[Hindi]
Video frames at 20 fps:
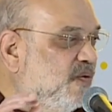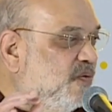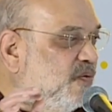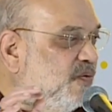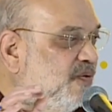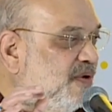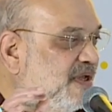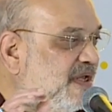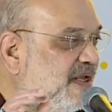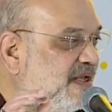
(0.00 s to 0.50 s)

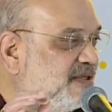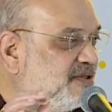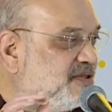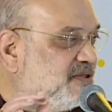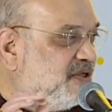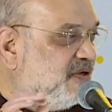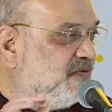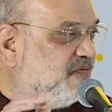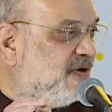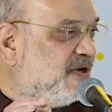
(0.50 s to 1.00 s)
उनके
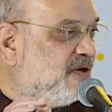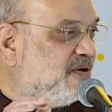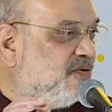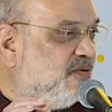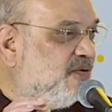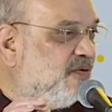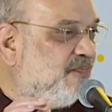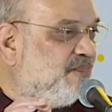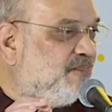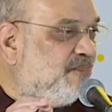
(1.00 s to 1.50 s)
जीवन
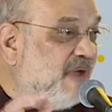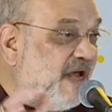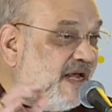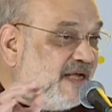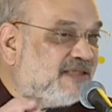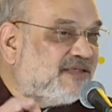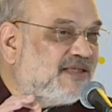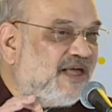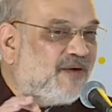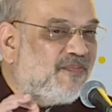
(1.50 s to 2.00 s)
को
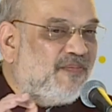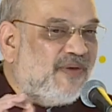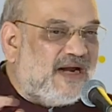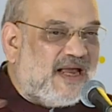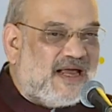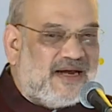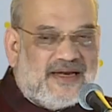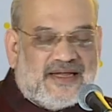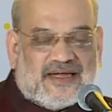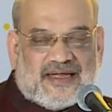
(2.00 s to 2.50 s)
बेहतर
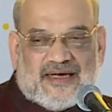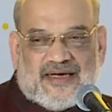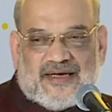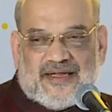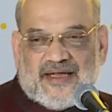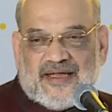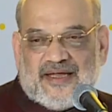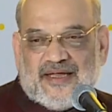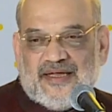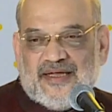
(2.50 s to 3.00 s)
बनाने के
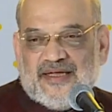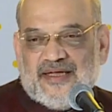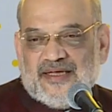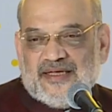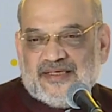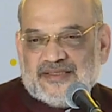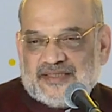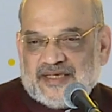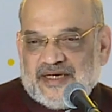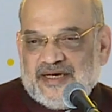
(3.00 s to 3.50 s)
लिए
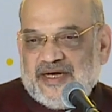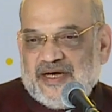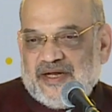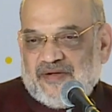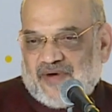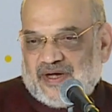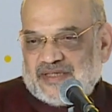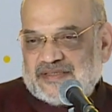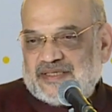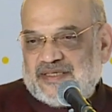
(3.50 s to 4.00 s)

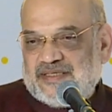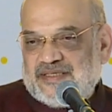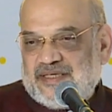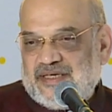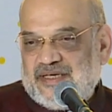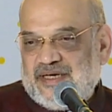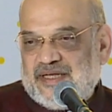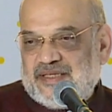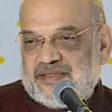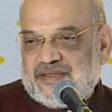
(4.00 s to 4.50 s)
श्रीनिवासन जी
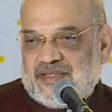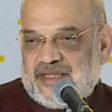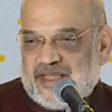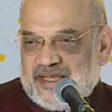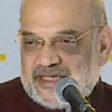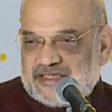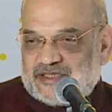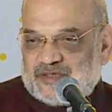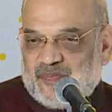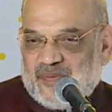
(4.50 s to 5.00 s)
ने
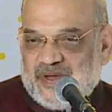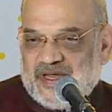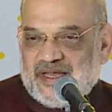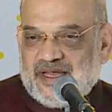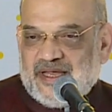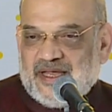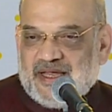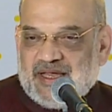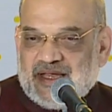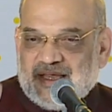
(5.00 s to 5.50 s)
देश में
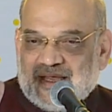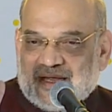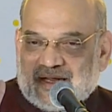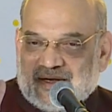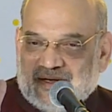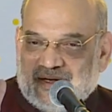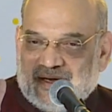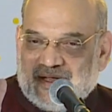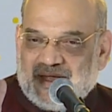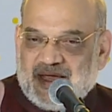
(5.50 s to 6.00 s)
एक
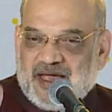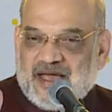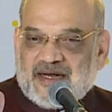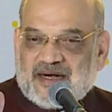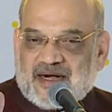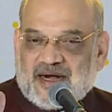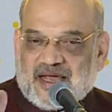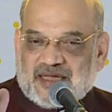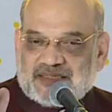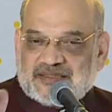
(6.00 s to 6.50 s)
नया
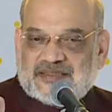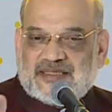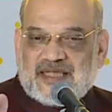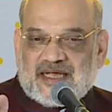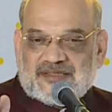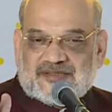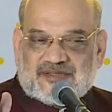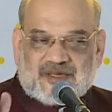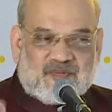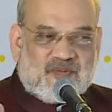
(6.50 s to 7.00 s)
रास्ता
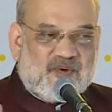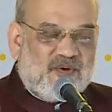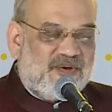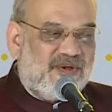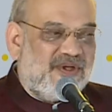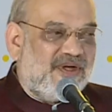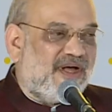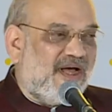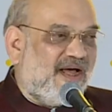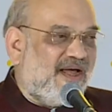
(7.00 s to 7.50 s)
सबको
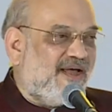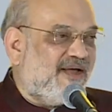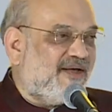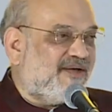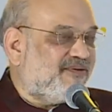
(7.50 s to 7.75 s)
दिखाया